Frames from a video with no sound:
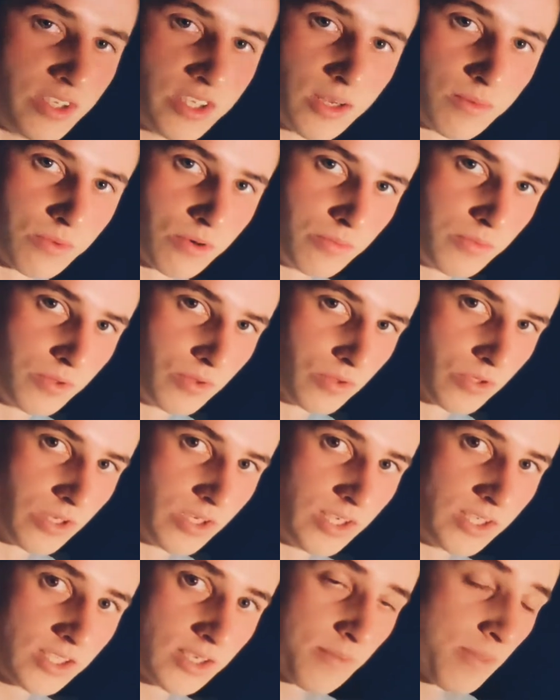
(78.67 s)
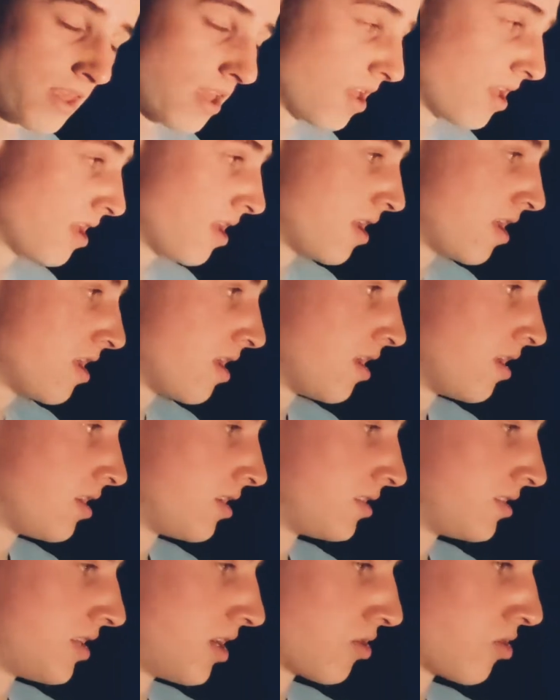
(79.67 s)
Litern pro Minute liegt.
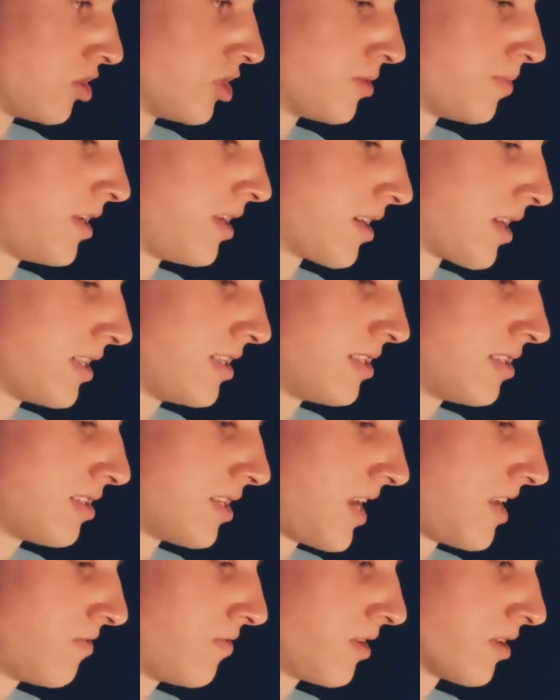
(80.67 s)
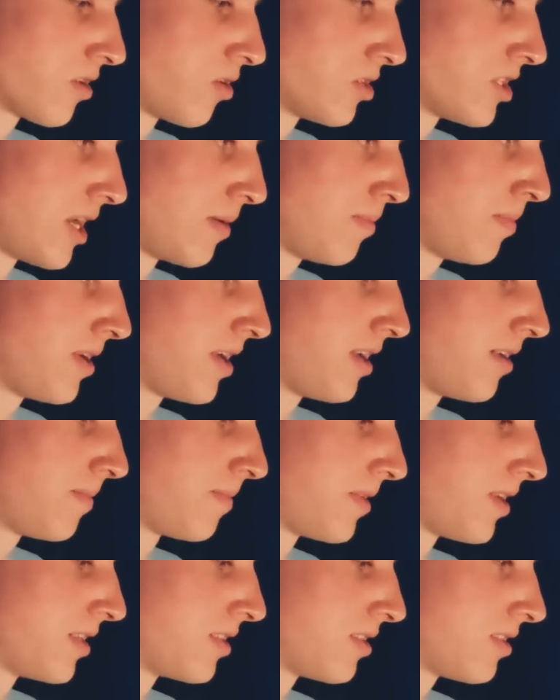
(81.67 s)
Da könnte man ja ganz einfach daraus
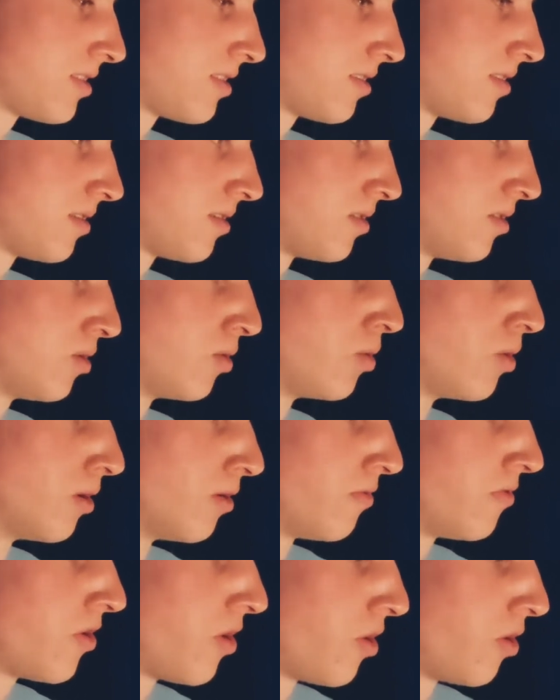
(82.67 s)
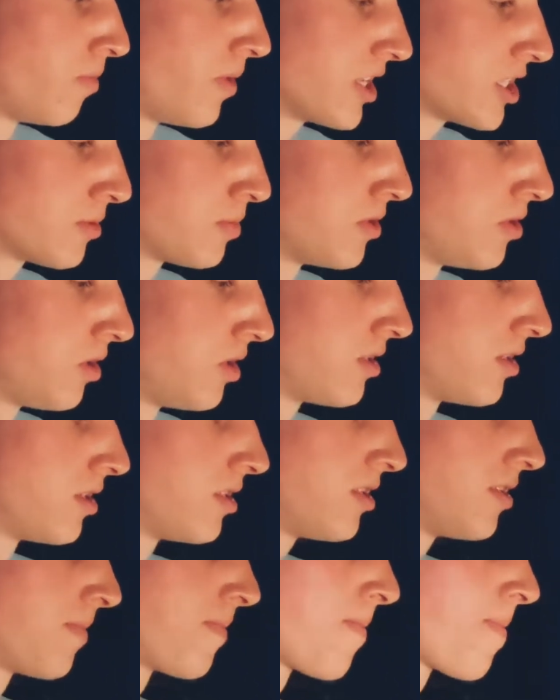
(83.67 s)
ableiten, dass eine hohe VO Max
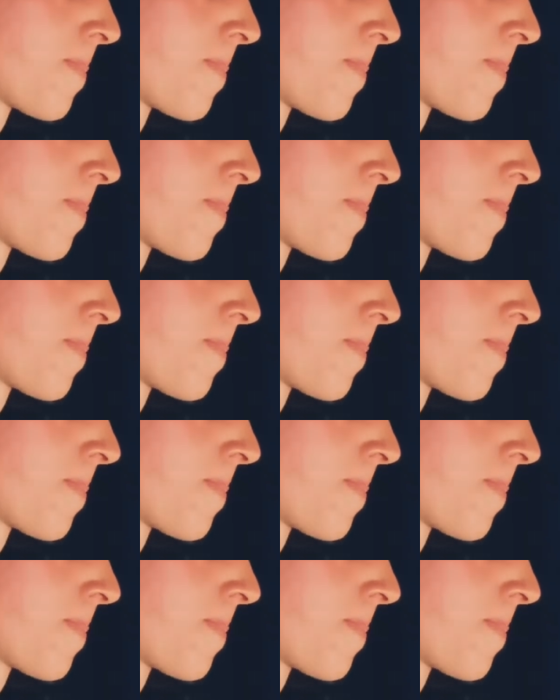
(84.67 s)
bedeutet,